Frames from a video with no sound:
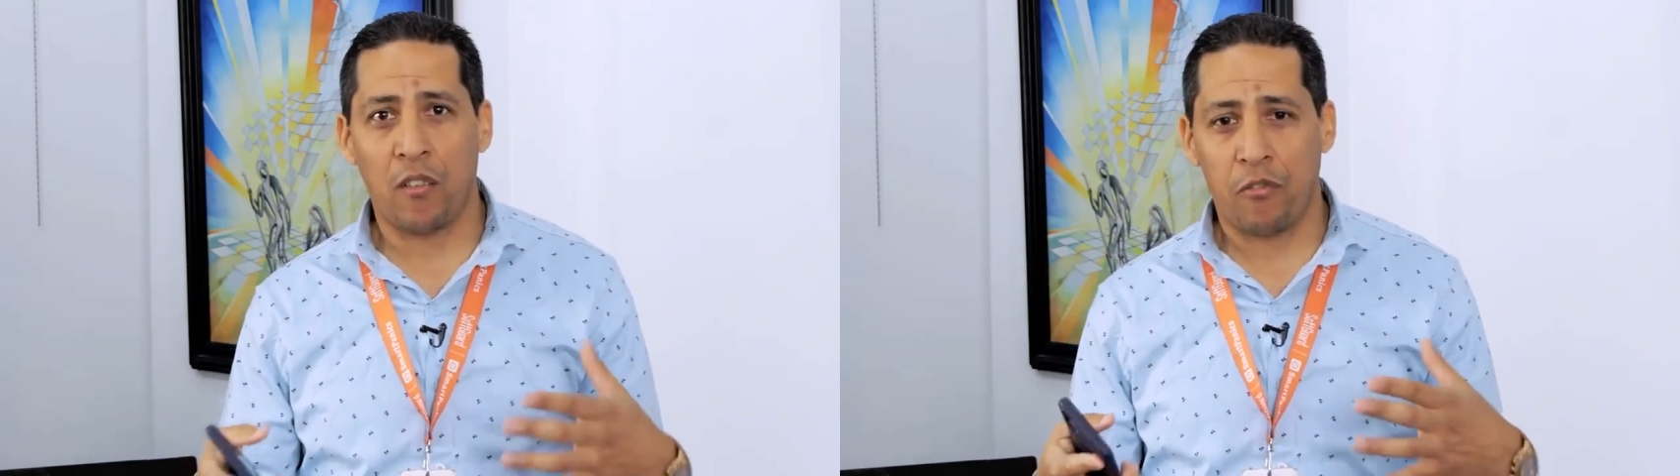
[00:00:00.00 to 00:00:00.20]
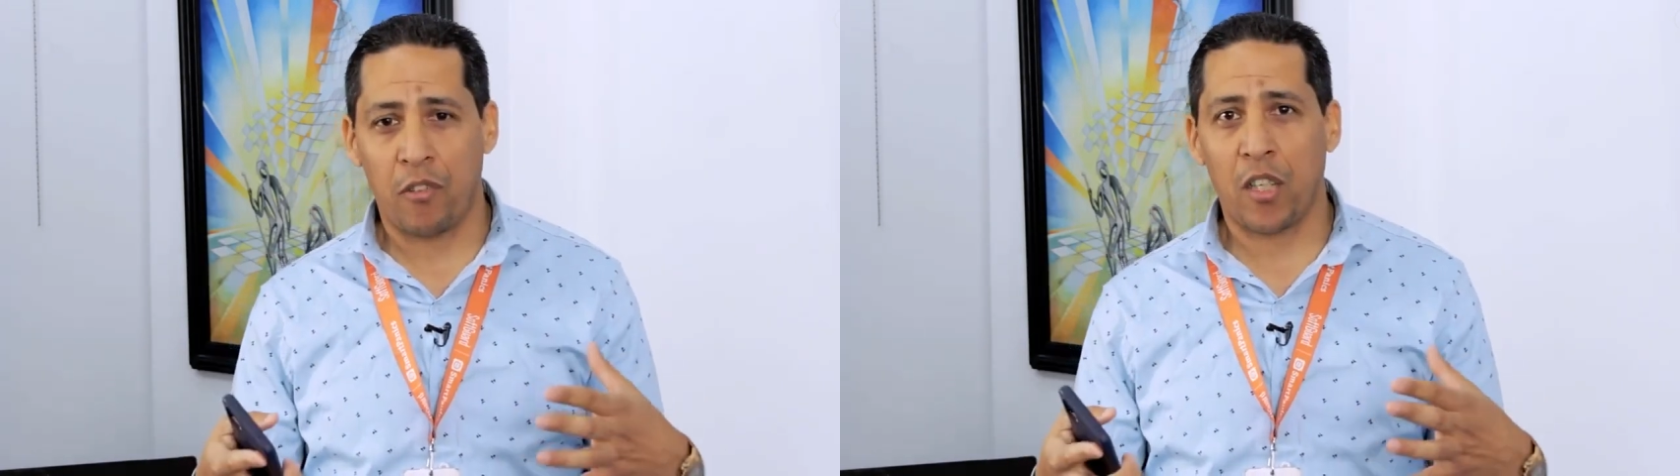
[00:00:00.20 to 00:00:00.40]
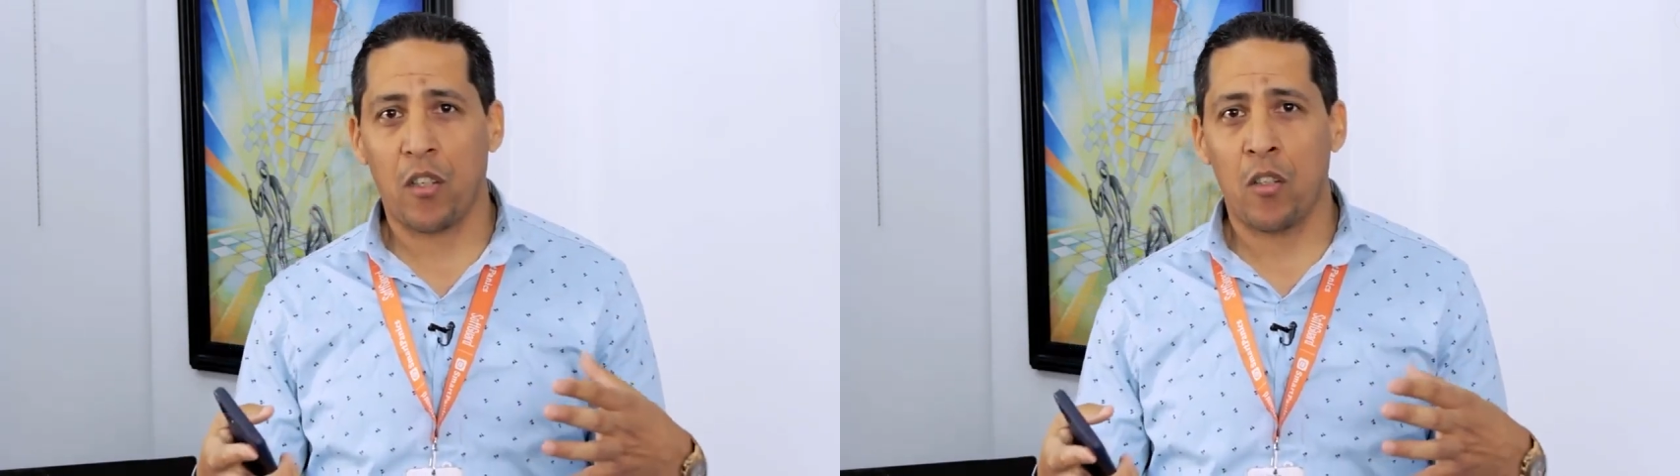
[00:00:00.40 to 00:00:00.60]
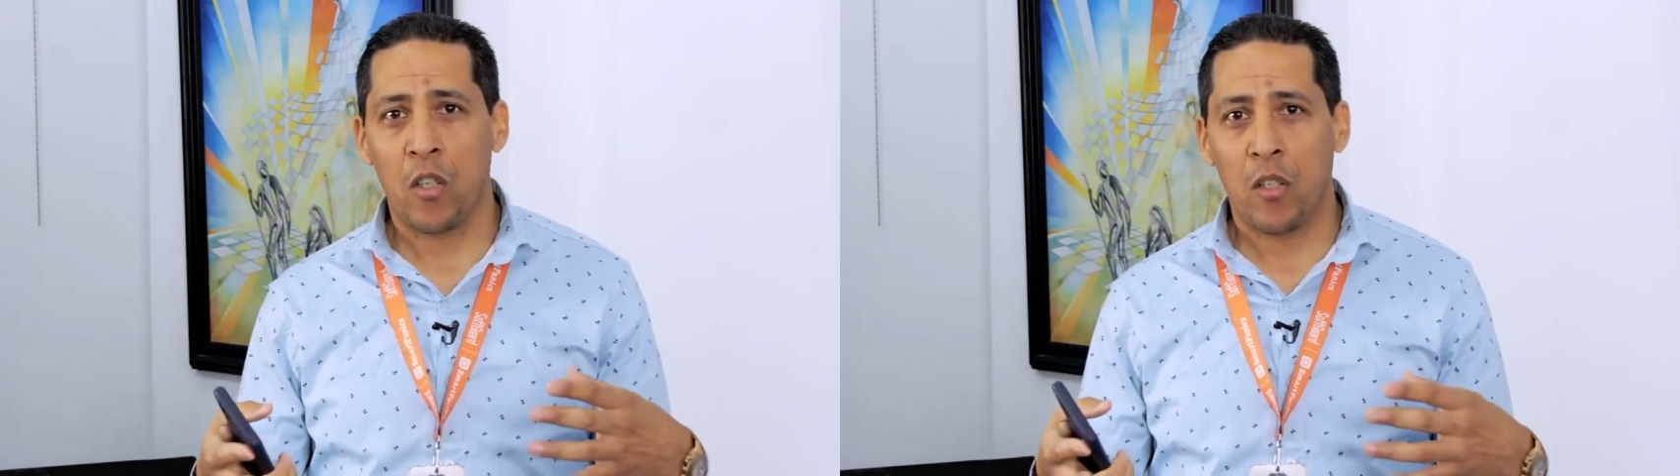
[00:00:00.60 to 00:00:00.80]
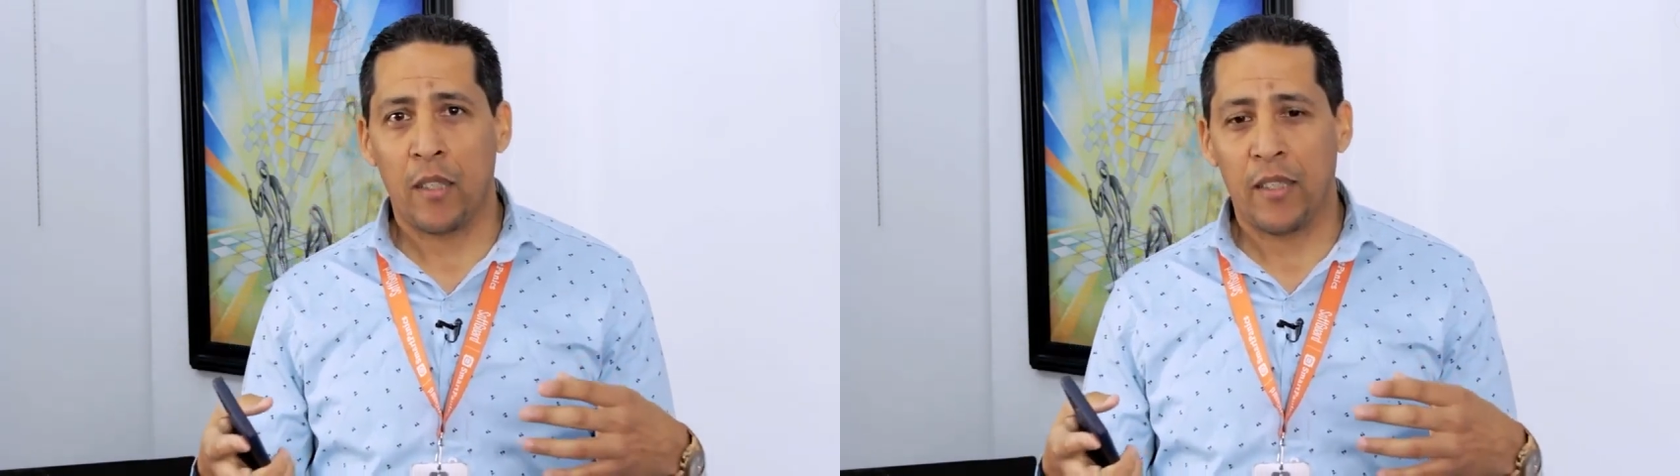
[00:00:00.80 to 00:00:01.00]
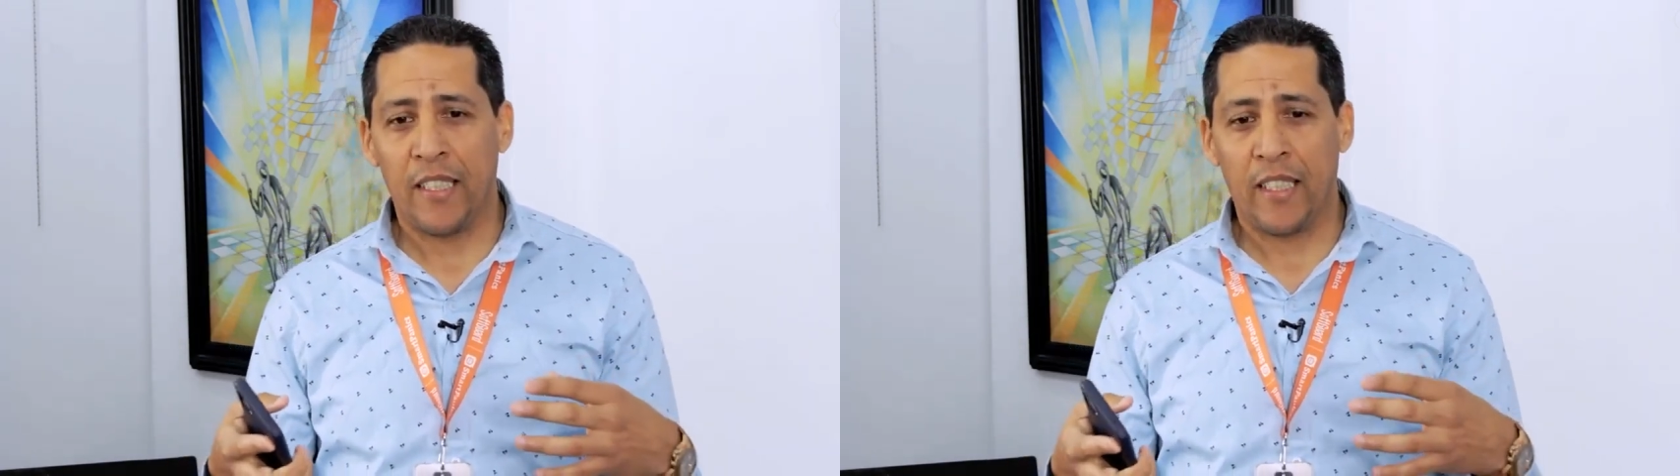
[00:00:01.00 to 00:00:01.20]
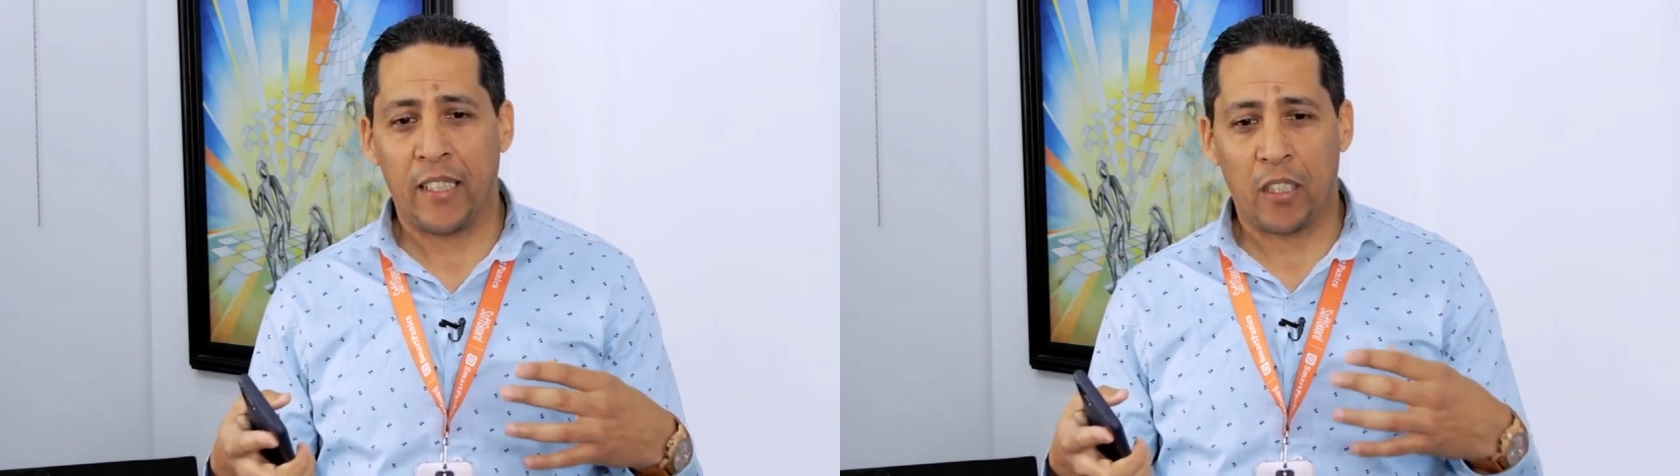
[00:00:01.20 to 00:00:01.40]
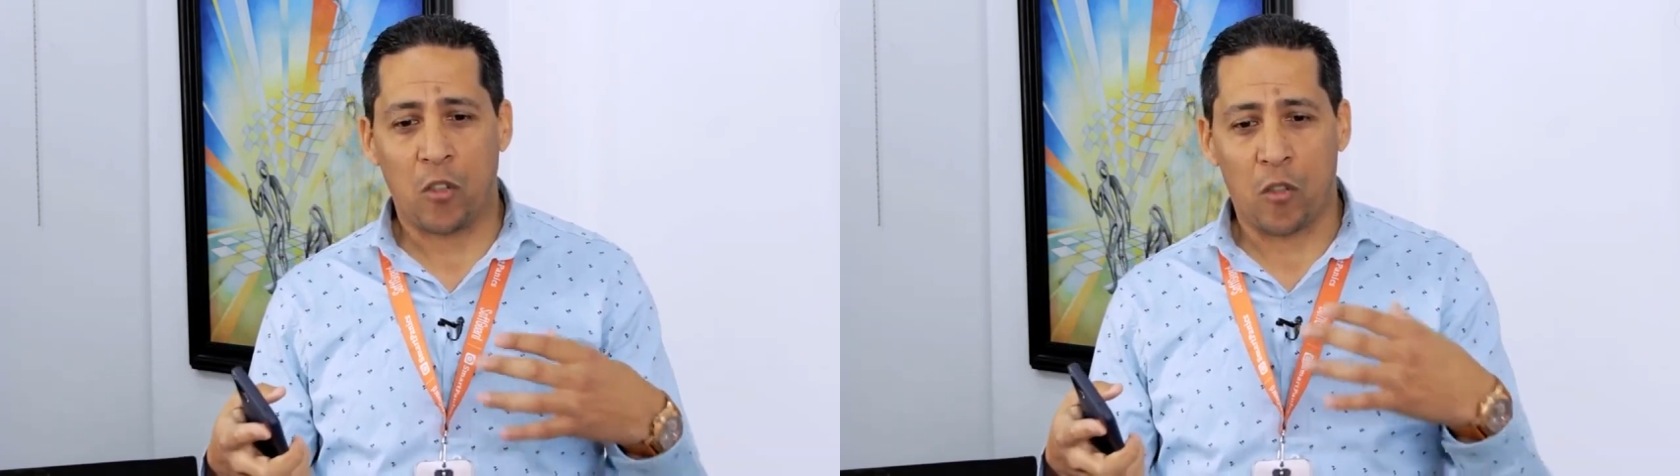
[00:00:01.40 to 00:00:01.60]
el fuego le